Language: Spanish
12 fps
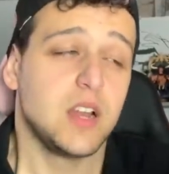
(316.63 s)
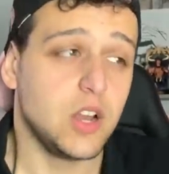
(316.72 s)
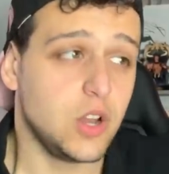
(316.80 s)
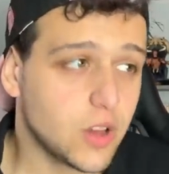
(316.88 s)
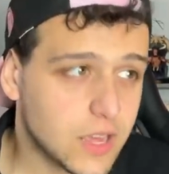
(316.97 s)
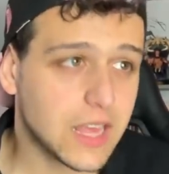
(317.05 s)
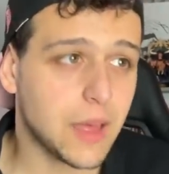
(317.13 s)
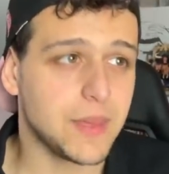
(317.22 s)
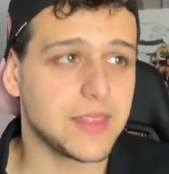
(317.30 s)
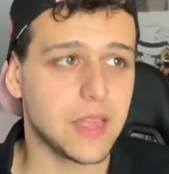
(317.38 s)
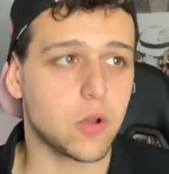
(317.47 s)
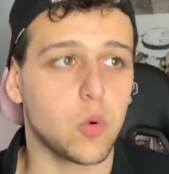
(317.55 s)

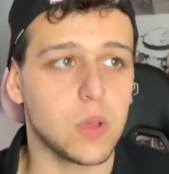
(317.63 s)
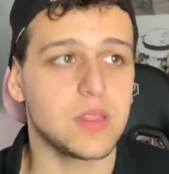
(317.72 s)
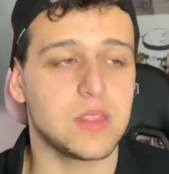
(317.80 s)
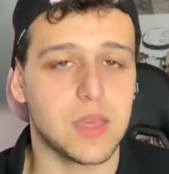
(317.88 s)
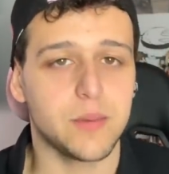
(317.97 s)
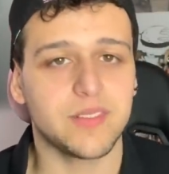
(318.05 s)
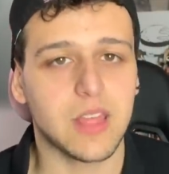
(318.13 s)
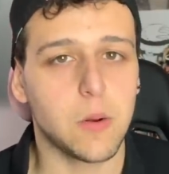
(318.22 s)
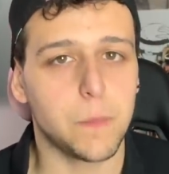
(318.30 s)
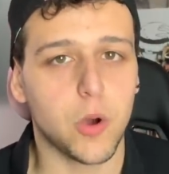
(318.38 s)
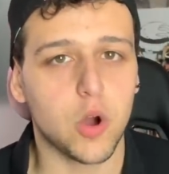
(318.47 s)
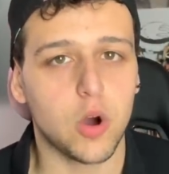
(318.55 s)
Lógicamente Queen debe estar
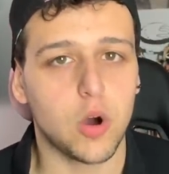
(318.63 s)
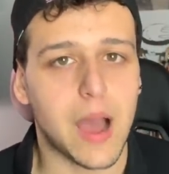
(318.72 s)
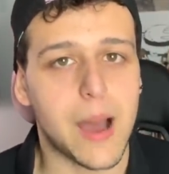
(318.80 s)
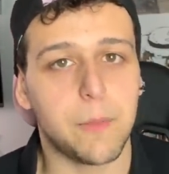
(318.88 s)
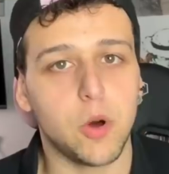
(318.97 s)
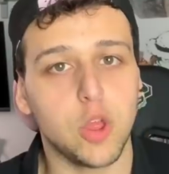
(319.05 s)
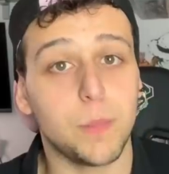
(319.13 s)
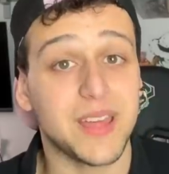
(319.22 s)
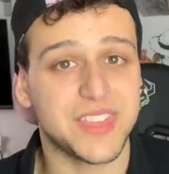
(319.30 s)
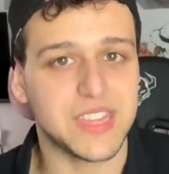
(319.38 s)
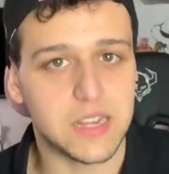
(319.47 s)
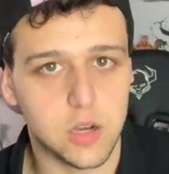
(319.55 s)
un poco a modo
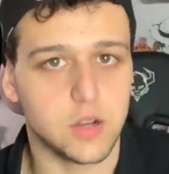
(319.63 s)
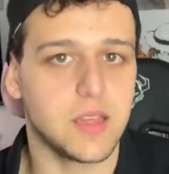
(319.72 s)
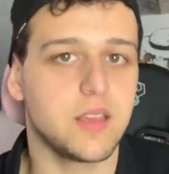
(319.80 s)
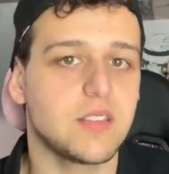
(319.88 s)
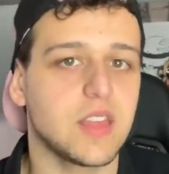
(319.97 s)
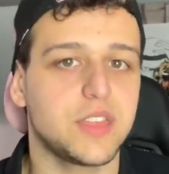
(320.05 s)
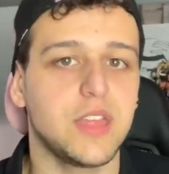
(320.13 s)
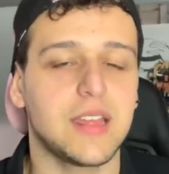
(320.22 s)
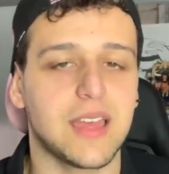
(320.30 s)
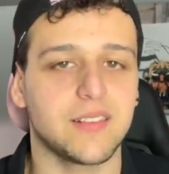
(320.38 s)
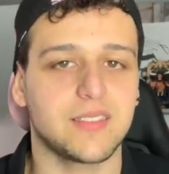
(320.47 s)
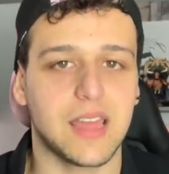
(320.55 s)
vacilón, es
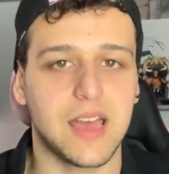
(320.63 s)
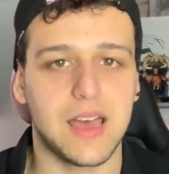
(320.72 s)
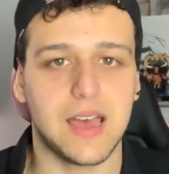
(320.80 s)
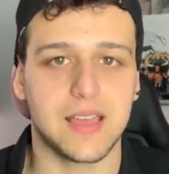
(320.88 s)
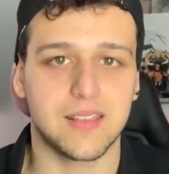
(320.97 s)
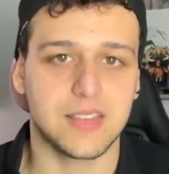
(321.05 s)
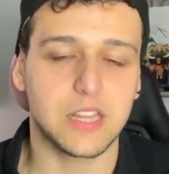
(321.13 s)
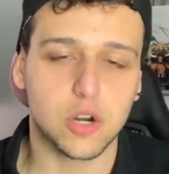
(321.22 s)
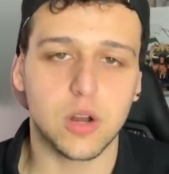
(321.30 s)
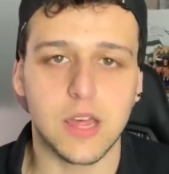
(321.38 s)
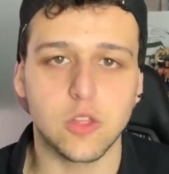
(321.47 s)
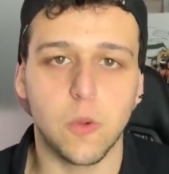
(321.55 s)
decir, que está, que está
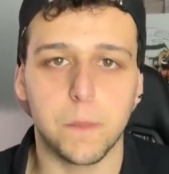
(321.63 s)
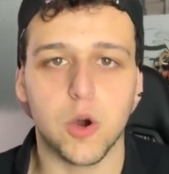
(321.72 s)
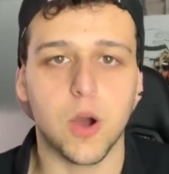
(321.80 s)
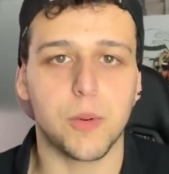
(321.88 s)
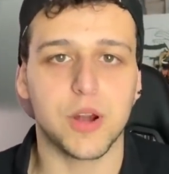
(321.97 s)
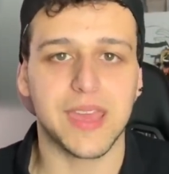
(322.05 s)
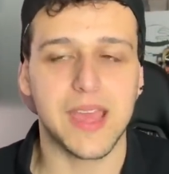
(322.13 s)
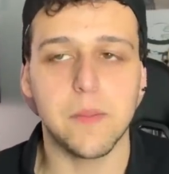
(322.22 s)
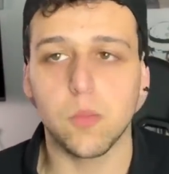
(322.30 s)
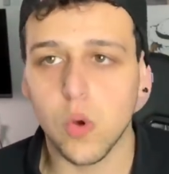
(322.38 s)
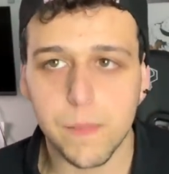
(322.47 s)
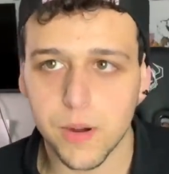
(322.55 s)
troleando un poco porque
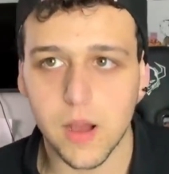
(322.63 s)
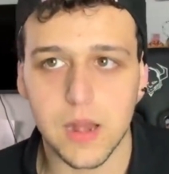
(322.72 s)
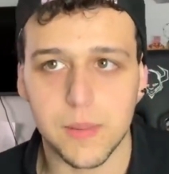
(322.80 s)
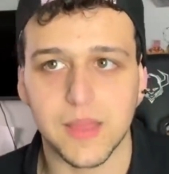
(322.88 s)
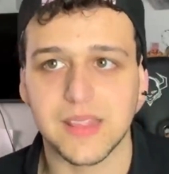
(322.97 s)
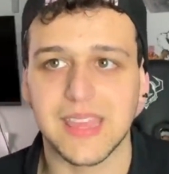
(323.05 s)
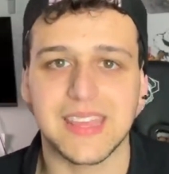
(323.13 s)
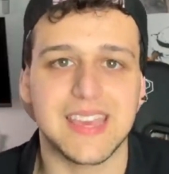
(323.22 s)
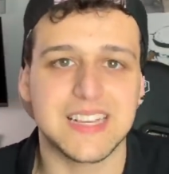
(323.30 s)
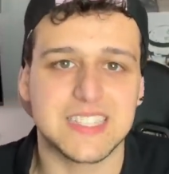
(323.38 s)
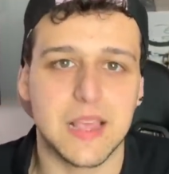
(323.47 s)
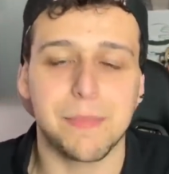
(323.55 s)
él muy probablemente
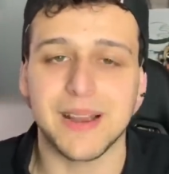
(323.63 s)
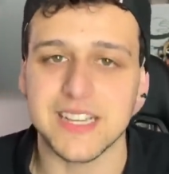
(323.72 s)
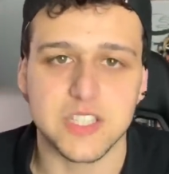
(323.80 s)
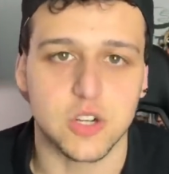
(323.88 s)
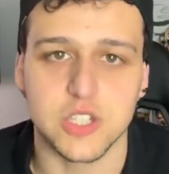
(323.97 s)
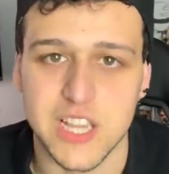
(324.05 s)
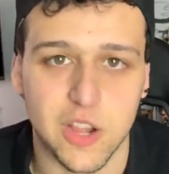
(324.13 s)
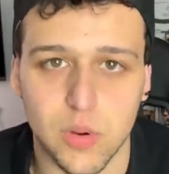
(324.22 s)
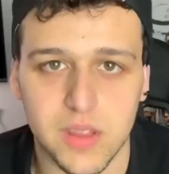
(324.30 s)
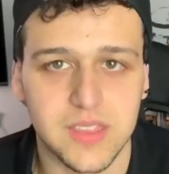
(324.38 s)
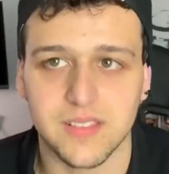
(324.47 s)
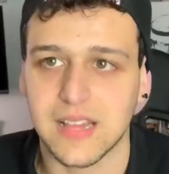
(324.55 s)
ya sepa las
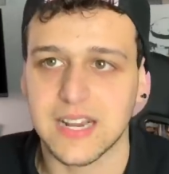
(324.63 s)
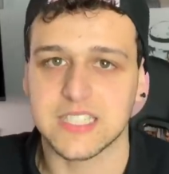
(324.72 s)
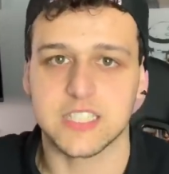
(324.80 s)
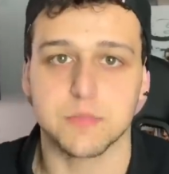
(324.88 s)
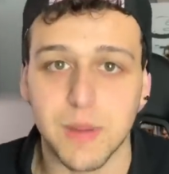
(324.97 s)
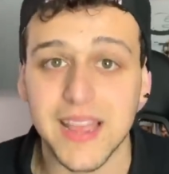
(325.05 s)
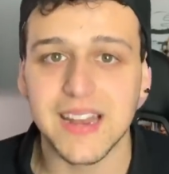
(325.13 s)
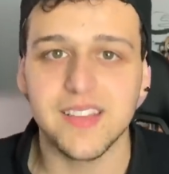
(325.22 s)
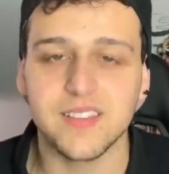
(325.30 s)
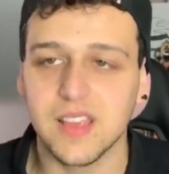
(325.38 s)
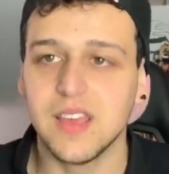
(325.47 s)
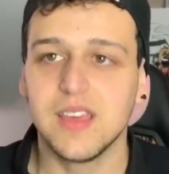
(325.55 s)
consecuencias de las
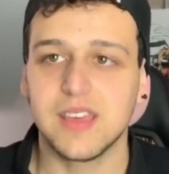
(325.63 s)
smileys,